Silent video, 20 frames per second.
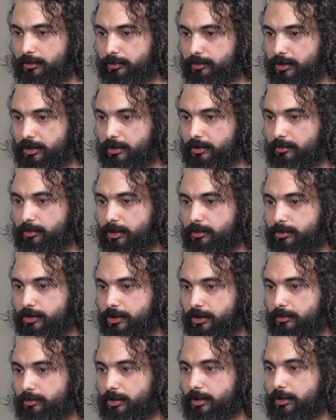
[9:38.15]
У меня
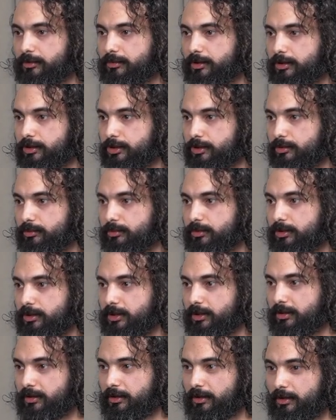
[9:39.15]
бабушка была врачом, и
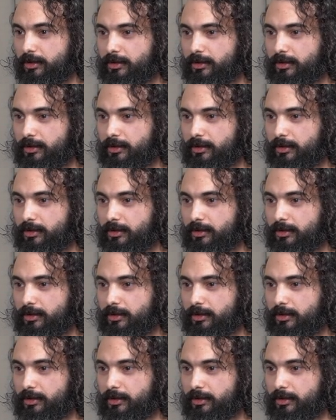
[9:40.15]
я